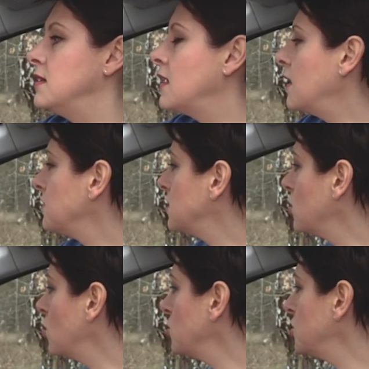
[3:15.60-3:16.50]
na
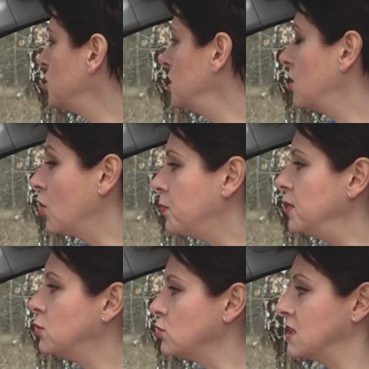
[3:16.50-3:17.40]
wysokości
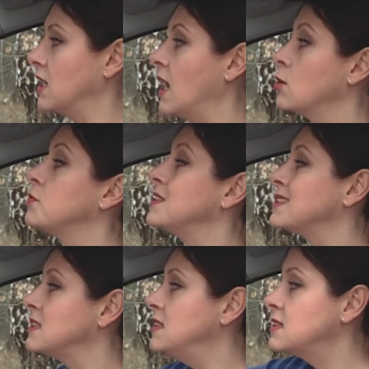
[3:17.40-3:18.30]
kokpitu zegaru,
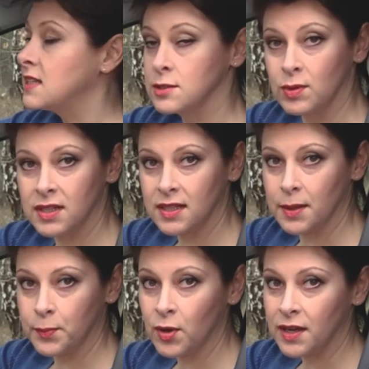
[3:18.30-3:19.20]
więc nie zasłania
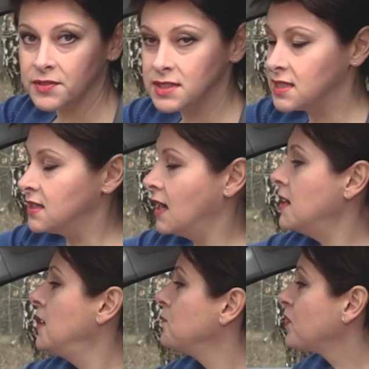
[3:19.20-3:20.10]
nam pola widzenia.